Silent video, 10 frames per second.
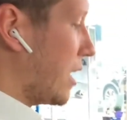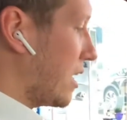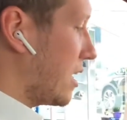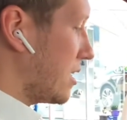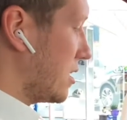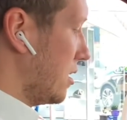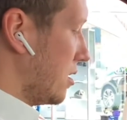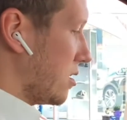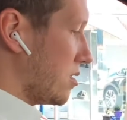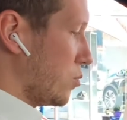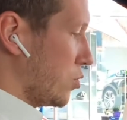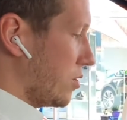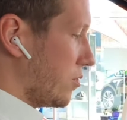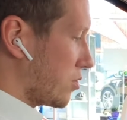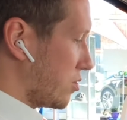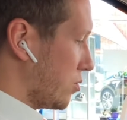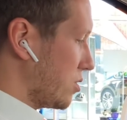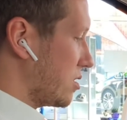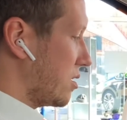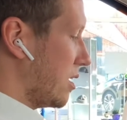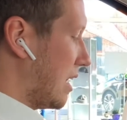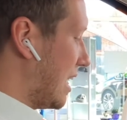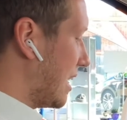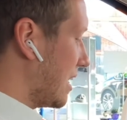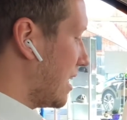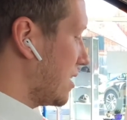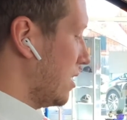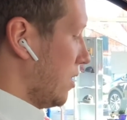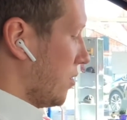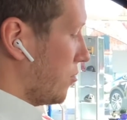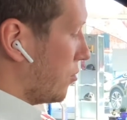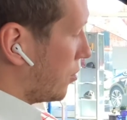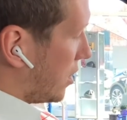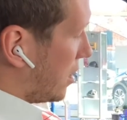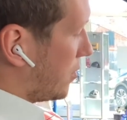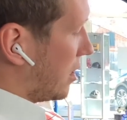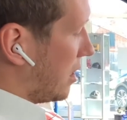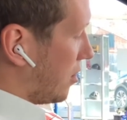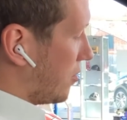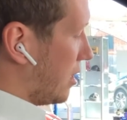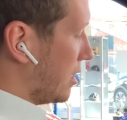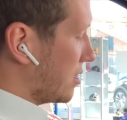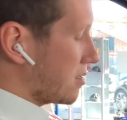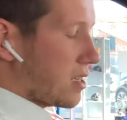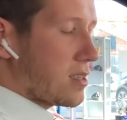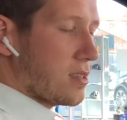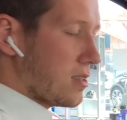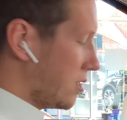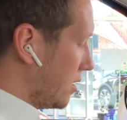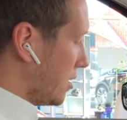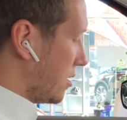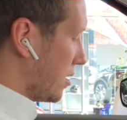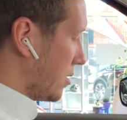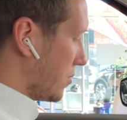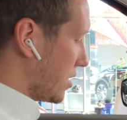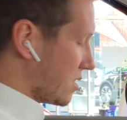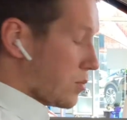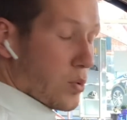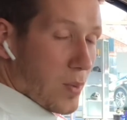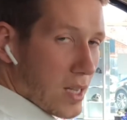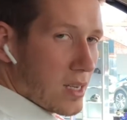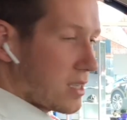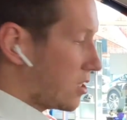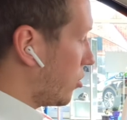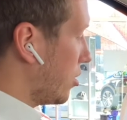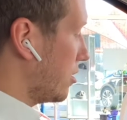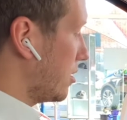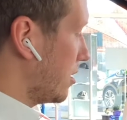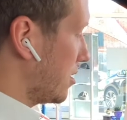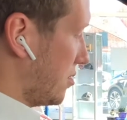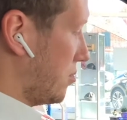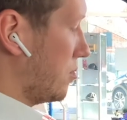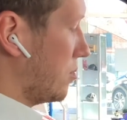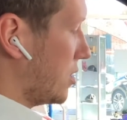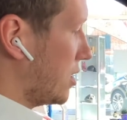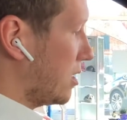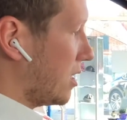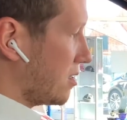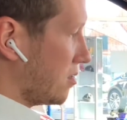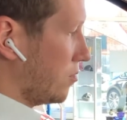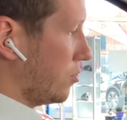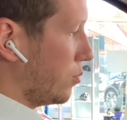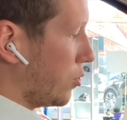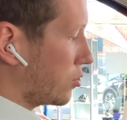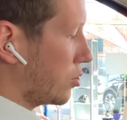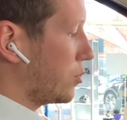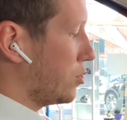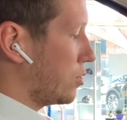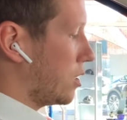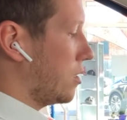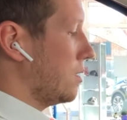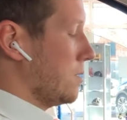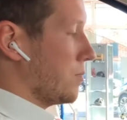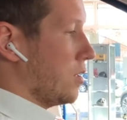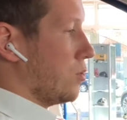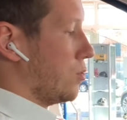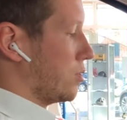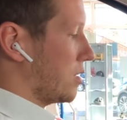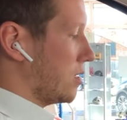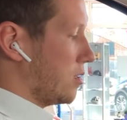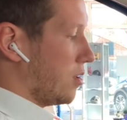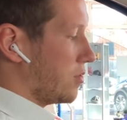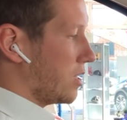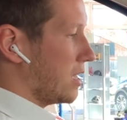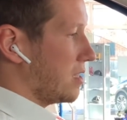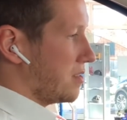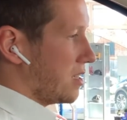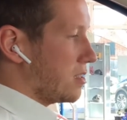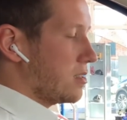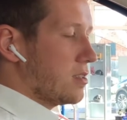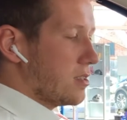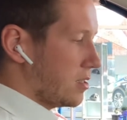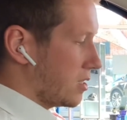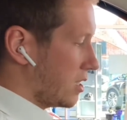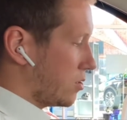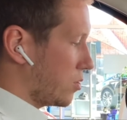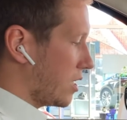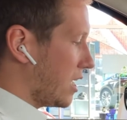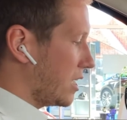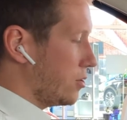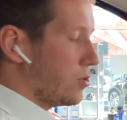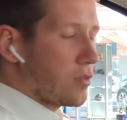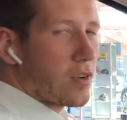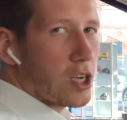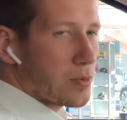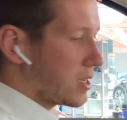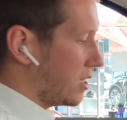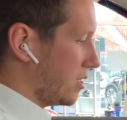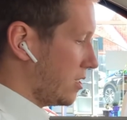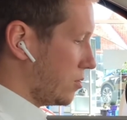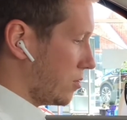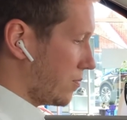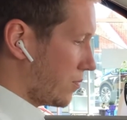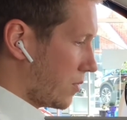Lenkrad. Das ist ein Multifunktionslenkrad, wo einmal auf der linken Seite ähm, das Tempomat angeordnet ist, dann die Tasten für den Bordcomputer und auf der rechten Seite in Richtung Radio- und Freisprecheinrichtung.